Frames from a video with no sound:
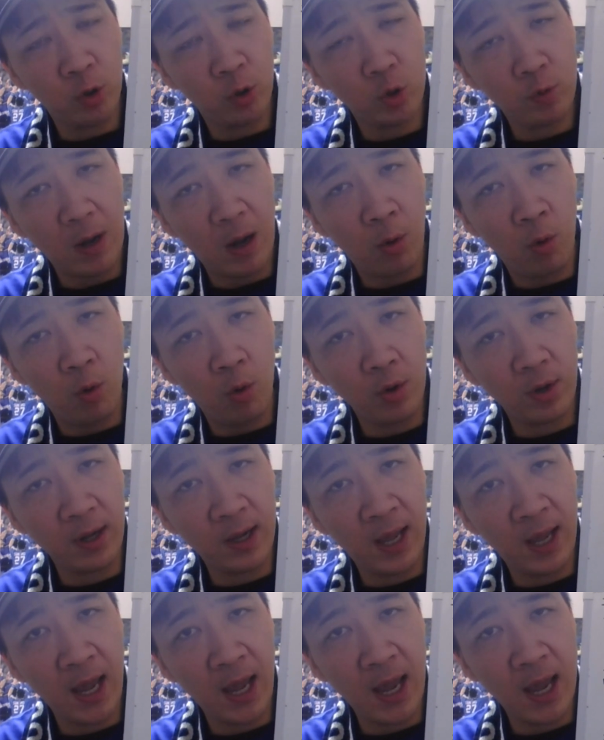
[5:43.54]
は本
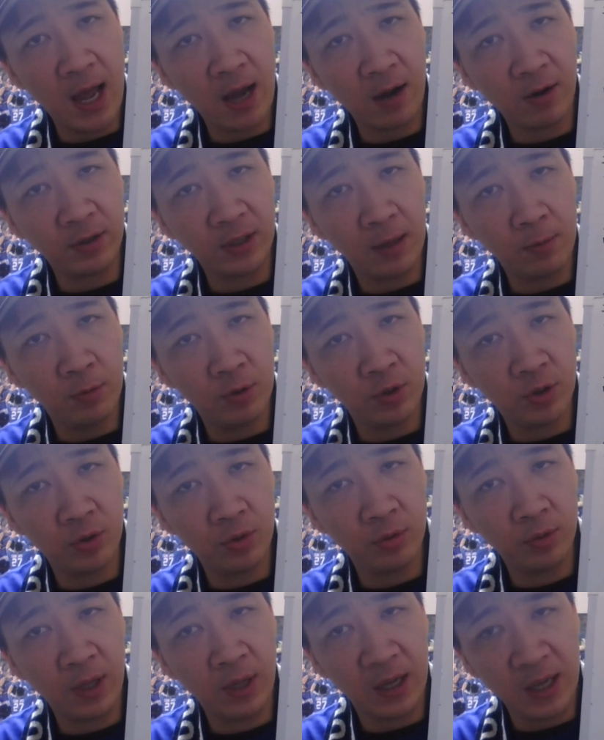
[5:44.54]
契約で結
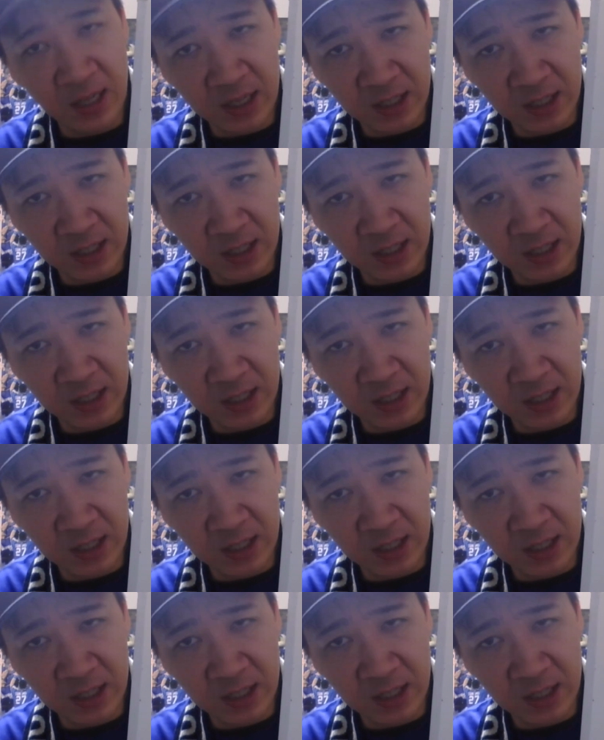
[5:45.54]
んでいいんじゃ